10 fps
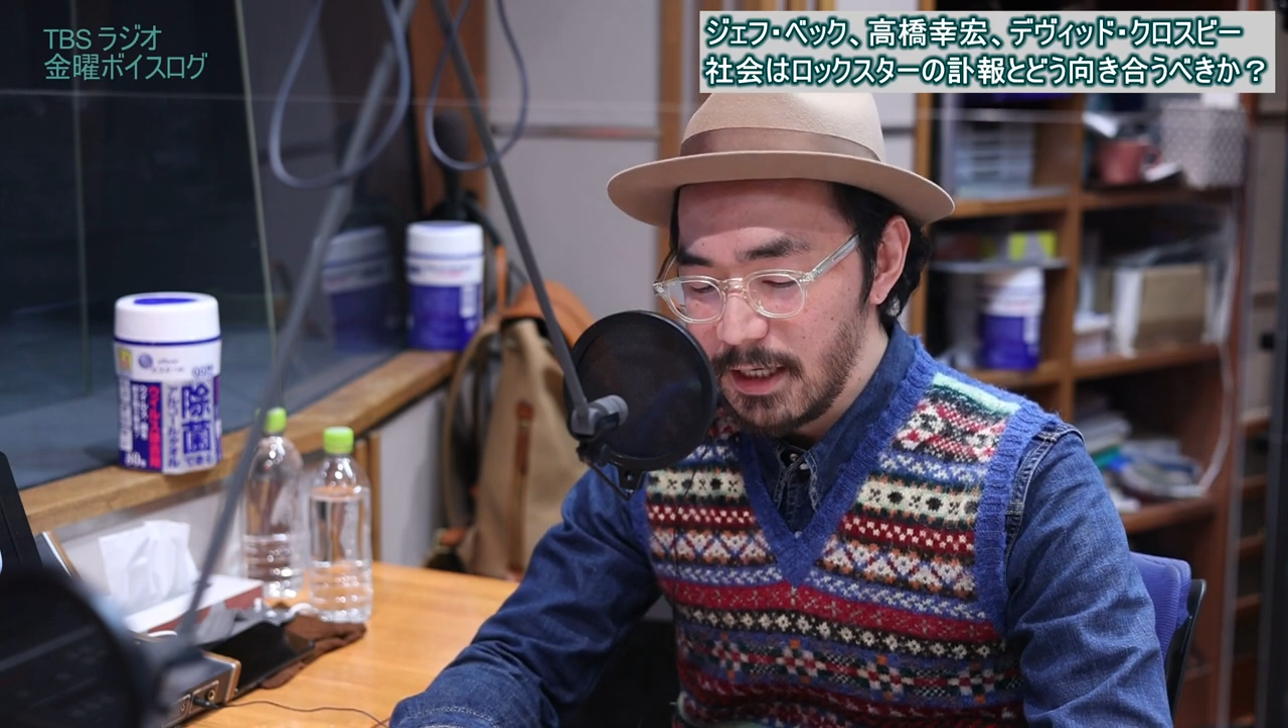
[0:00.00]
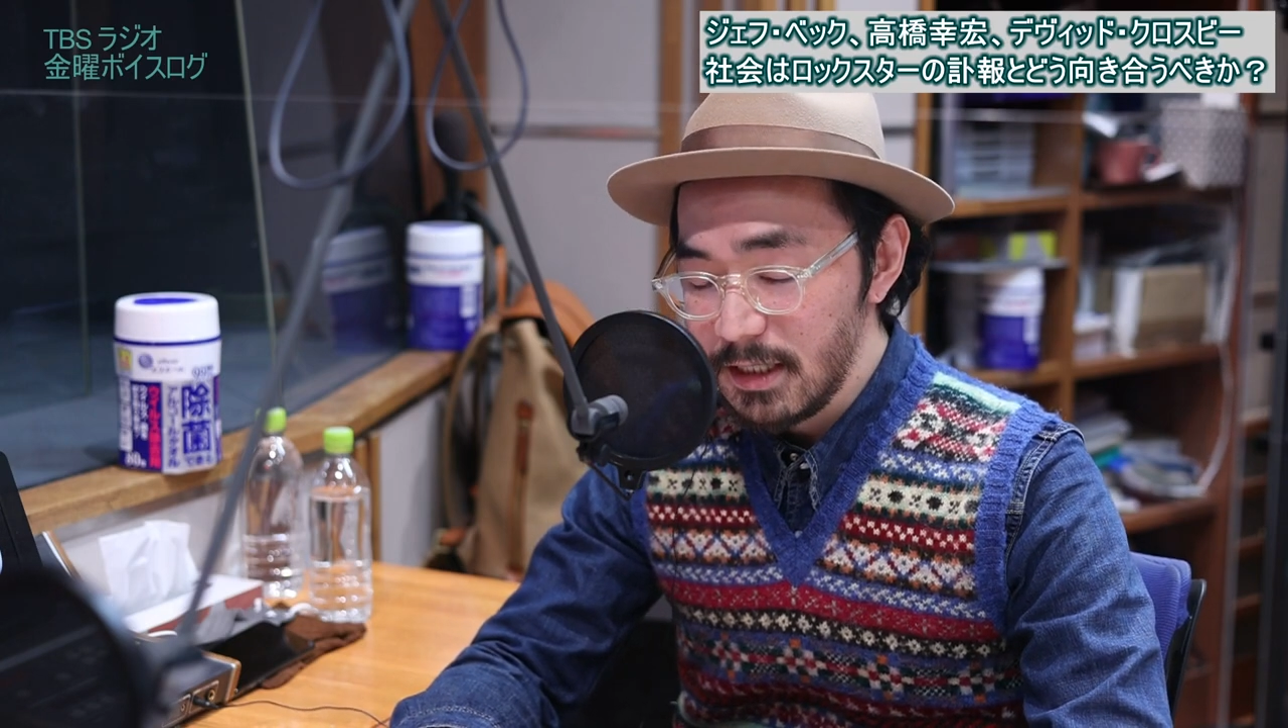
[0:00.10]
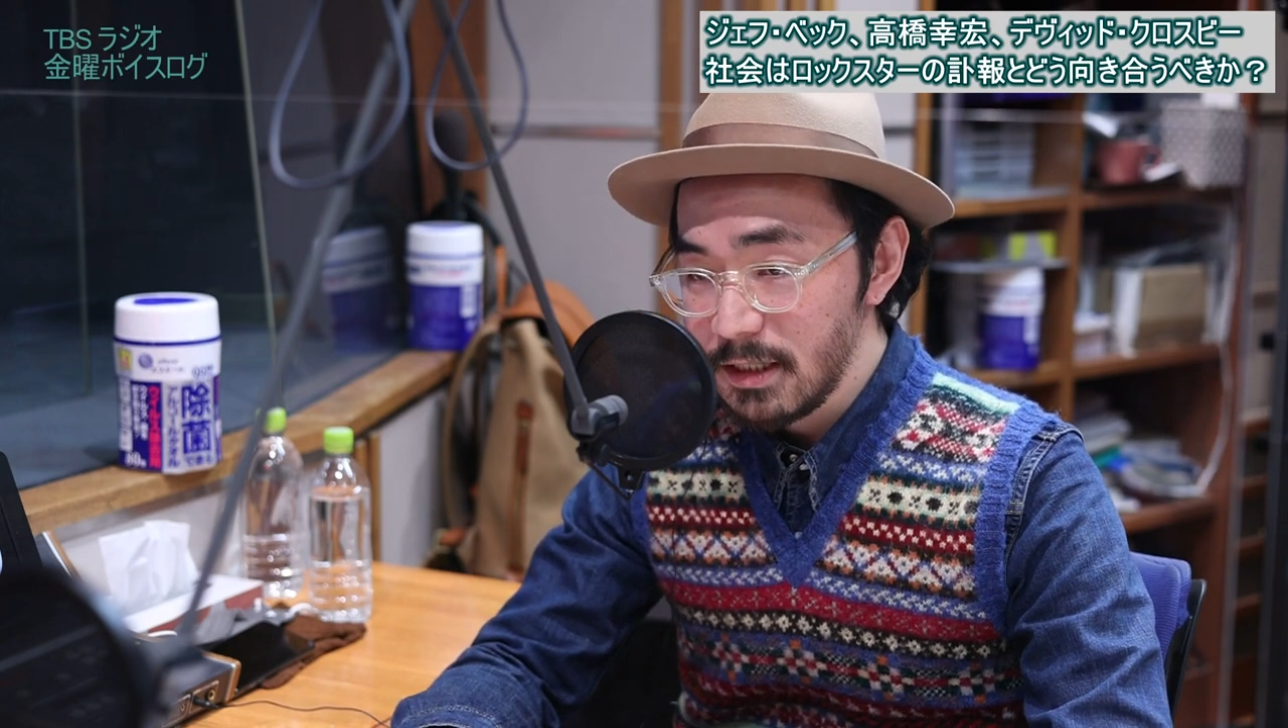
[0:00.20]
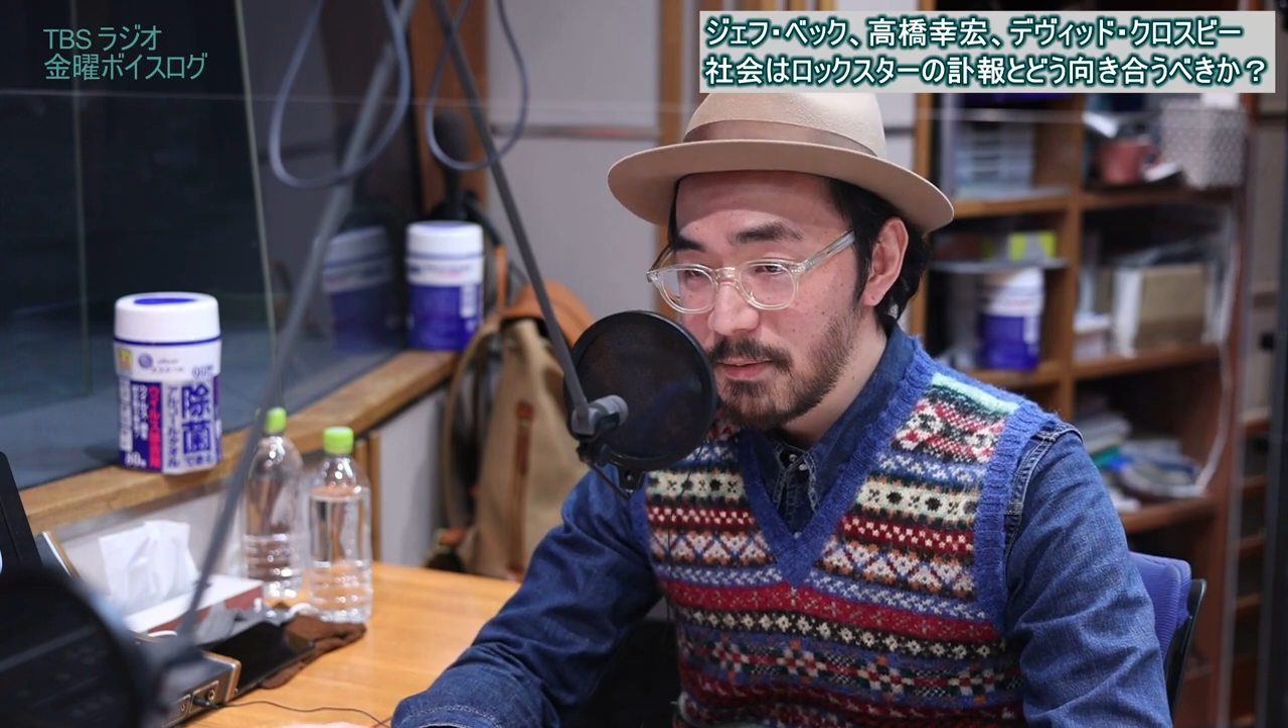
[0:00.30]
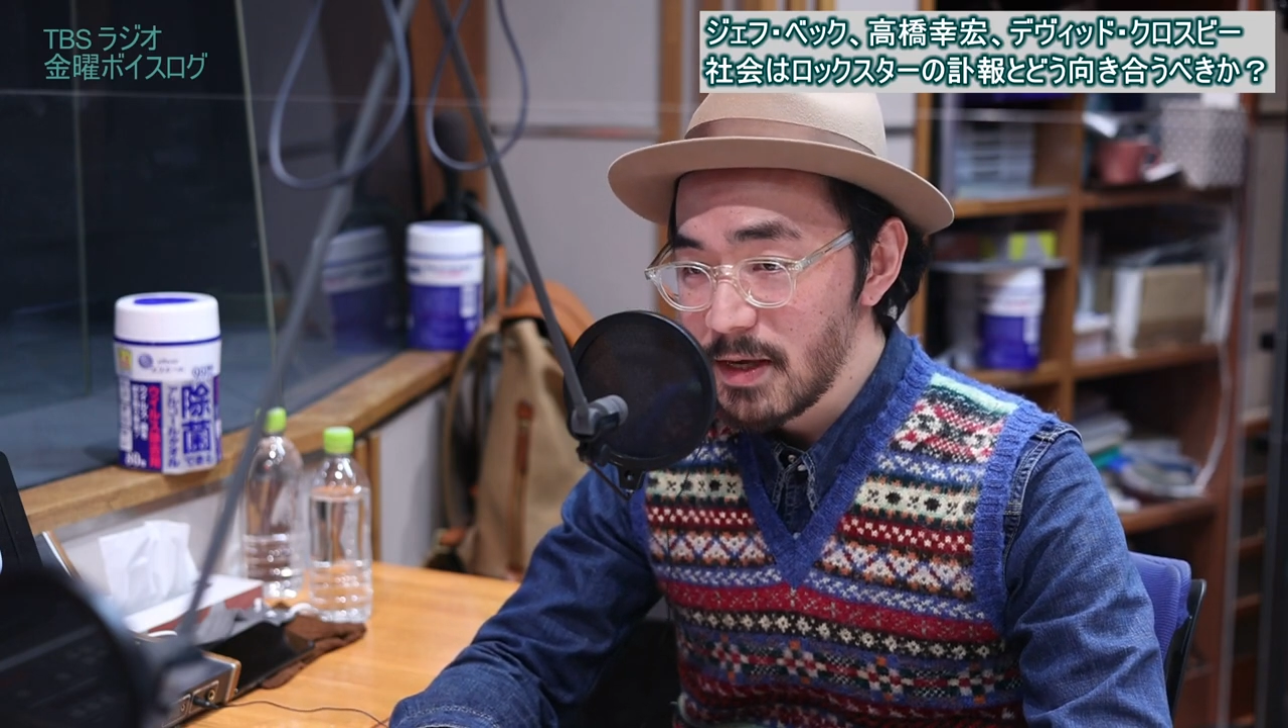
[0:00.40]

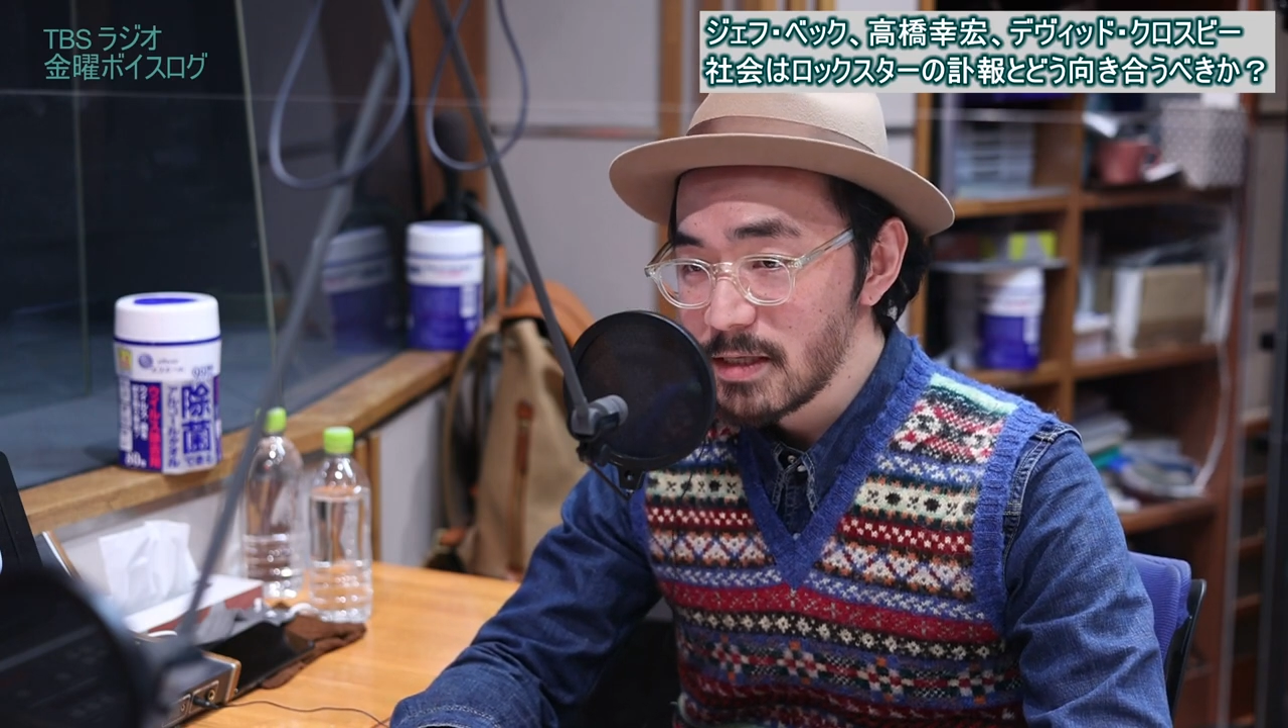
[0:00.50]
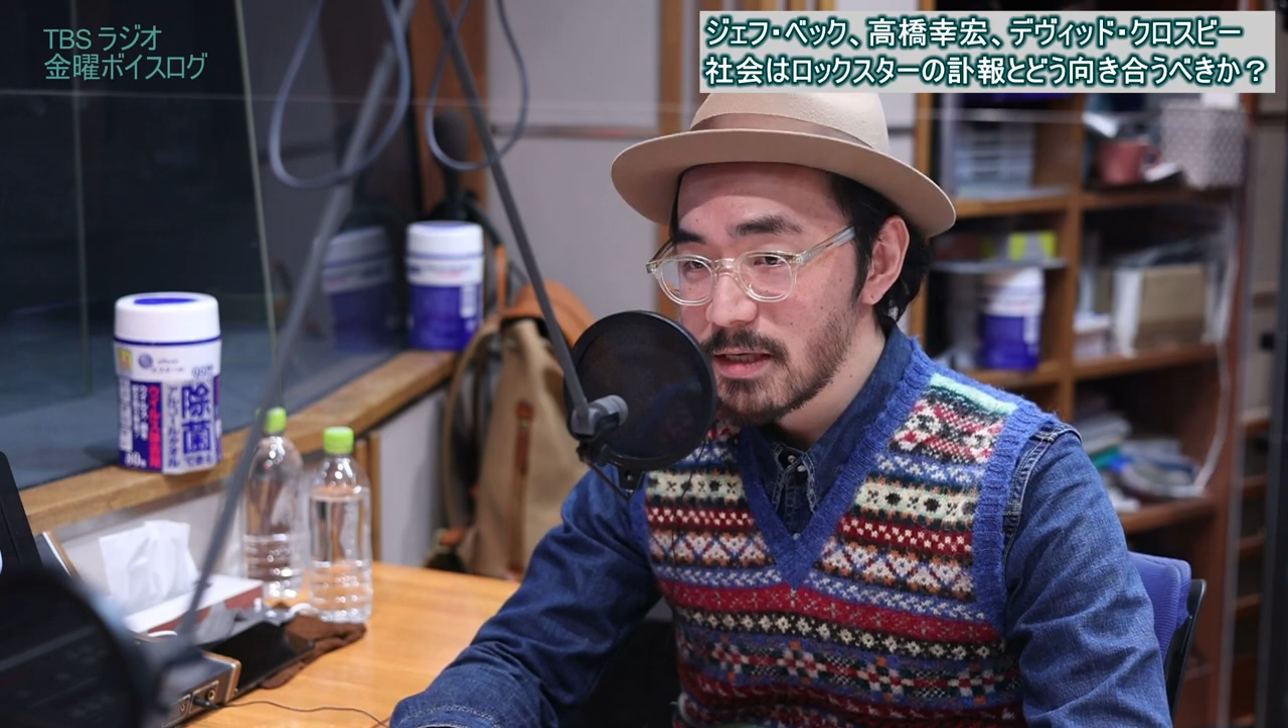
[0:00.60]
一番